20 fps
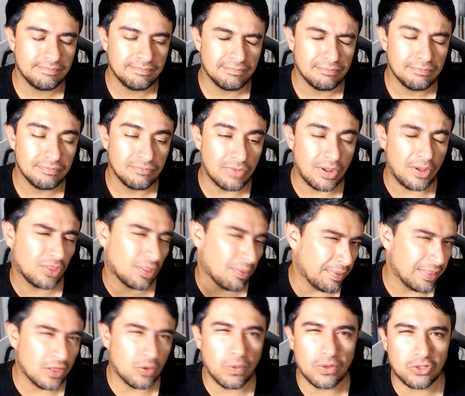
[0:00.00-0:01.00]
bueno, hasta
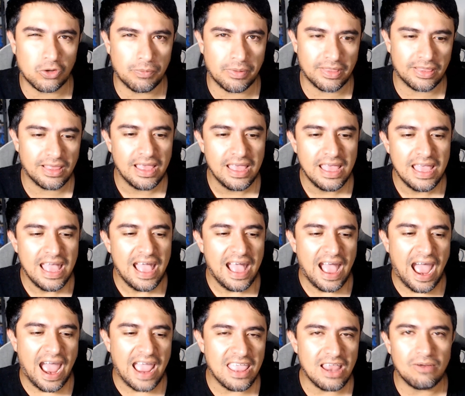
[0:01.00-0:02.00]
24 meses,
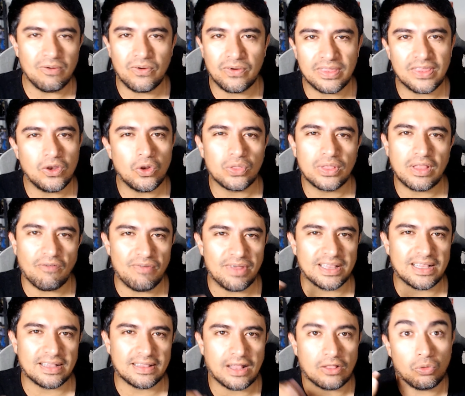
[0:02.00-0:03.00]
ahí a lo mejor sí no te
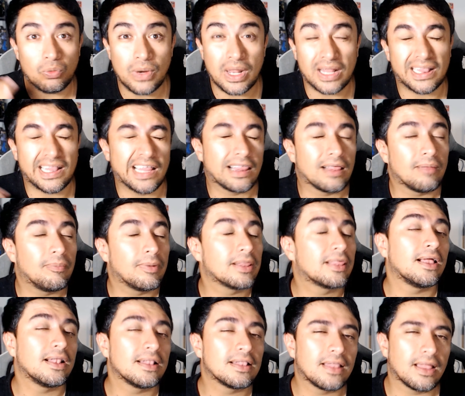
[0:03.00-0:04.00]
afecta tanto una tasa más
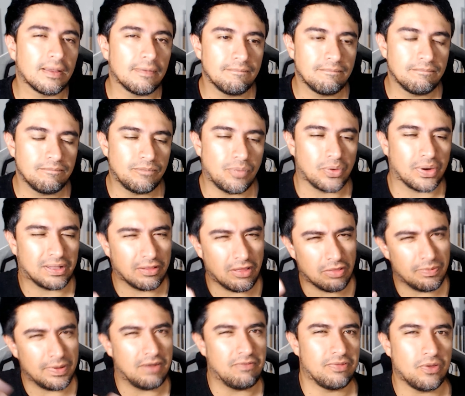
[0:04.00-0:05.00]
alta, porque te
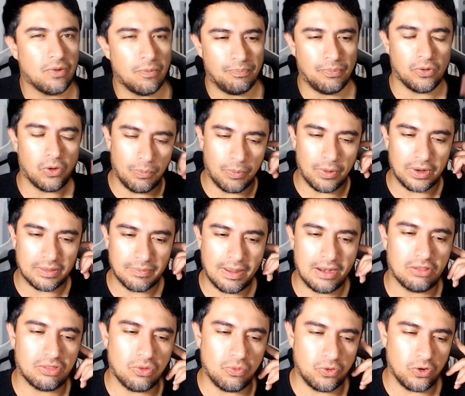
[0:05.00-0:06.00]
has un poco por el tema de
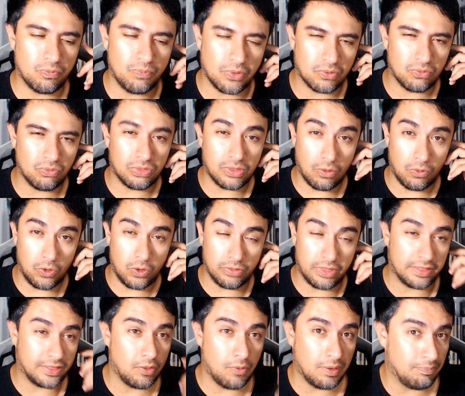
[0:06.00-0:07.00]
los seguros, porque un seguro de
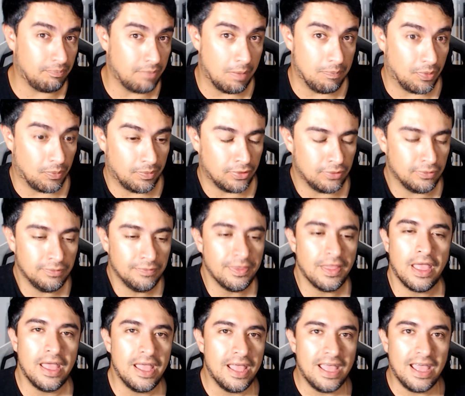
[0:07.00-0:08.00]
ti en promedio
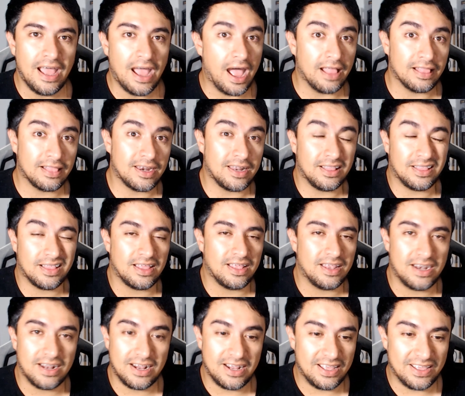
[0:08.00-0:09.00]
anda
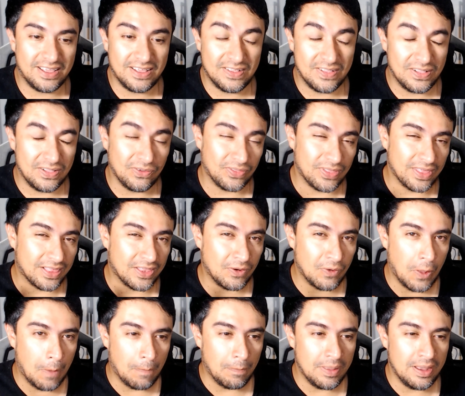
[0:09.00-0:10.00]
entre los
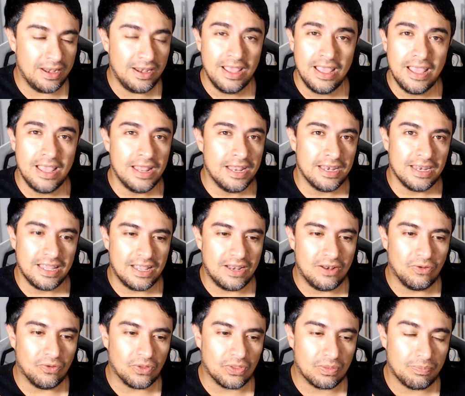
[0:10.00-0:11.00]
19 mil y
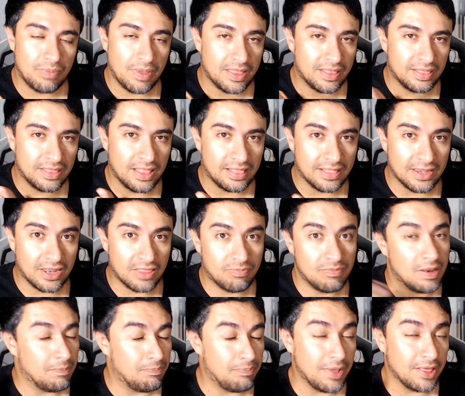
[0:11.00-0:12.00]
los 23
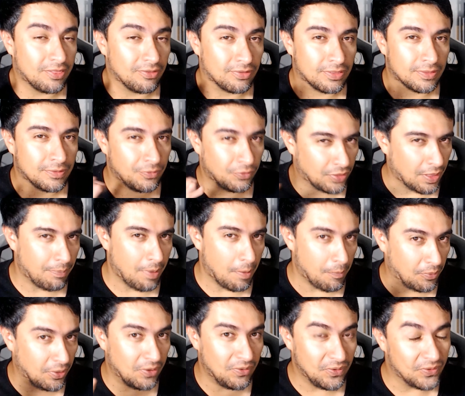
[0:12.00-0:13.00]
mil pesos. O sea, para
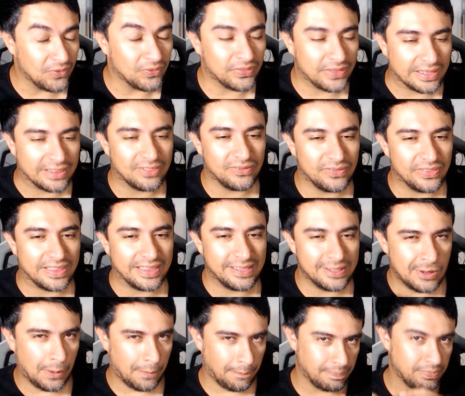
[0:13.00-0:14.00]
poner un contexto
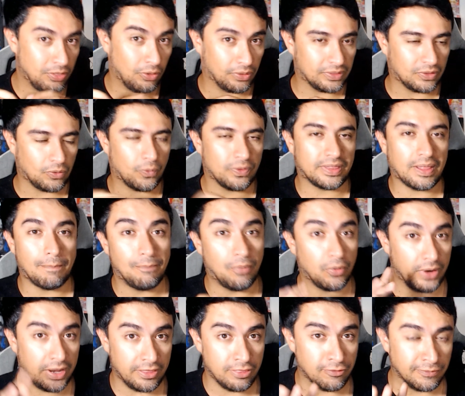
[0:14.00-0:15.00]
de lo que te cuesta por
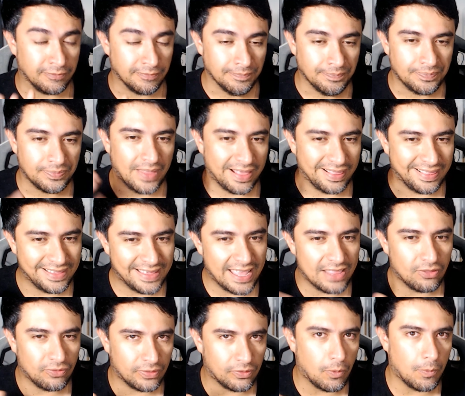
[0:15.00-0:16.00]
año. Así que, es
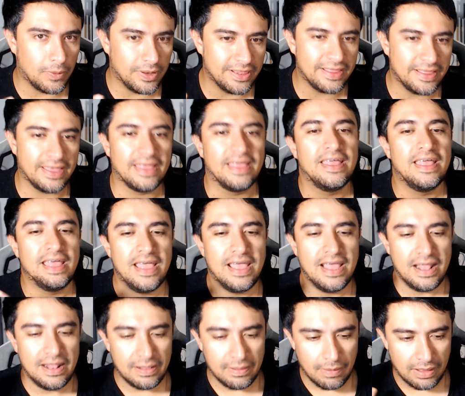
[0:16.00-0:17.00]
donde como les dije,
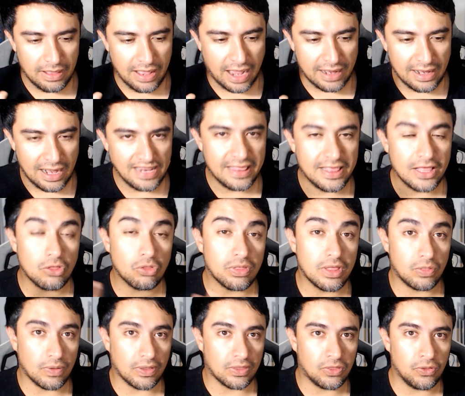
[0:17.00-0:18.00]
analice su
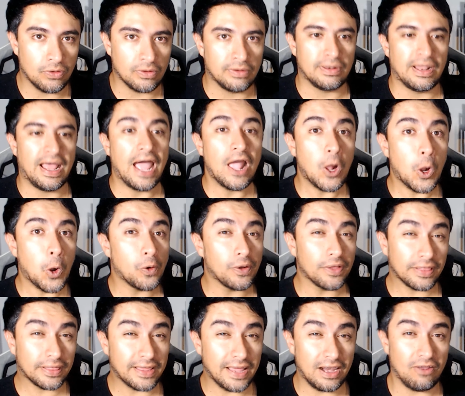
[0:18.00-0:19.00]
situación. Hay
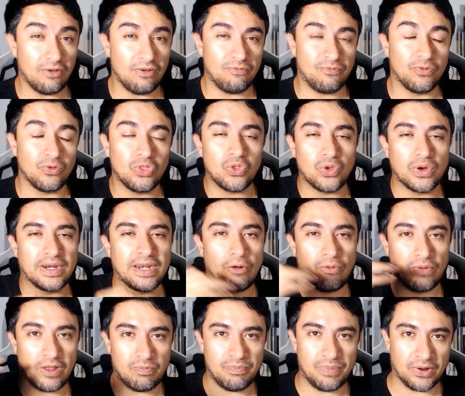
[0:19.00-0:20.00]
cosas que le funcionan a
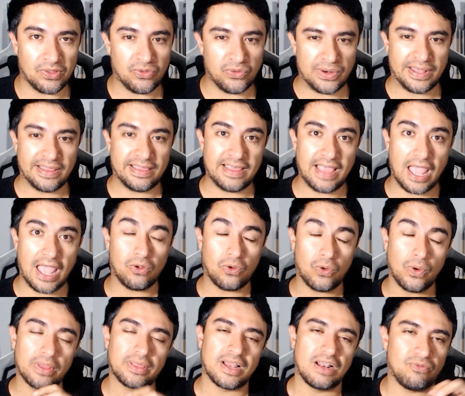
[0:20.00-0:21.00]
unas personas, hay
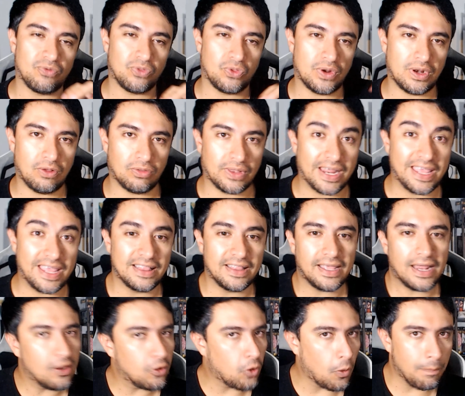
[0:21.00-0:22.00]
cosas que le funcionan a otras. Hay gente que
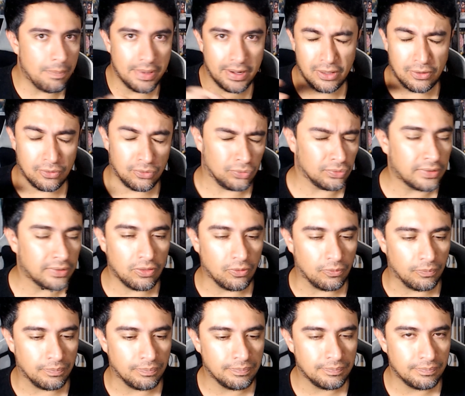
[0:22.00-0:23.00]
le conviene de contado
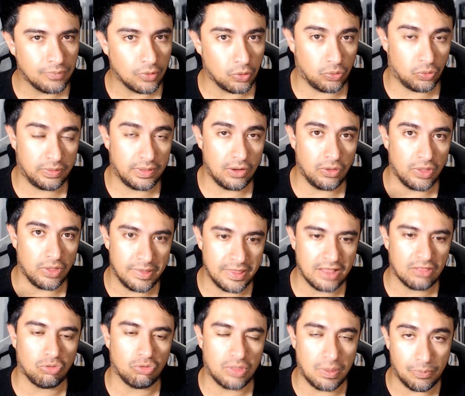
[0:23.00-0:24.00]
por su estilo de vida,
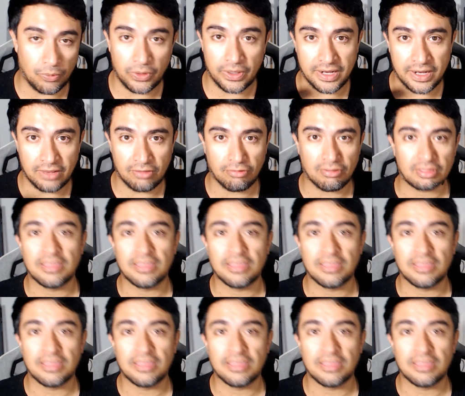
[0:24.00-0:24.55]
su tipo de ingresos.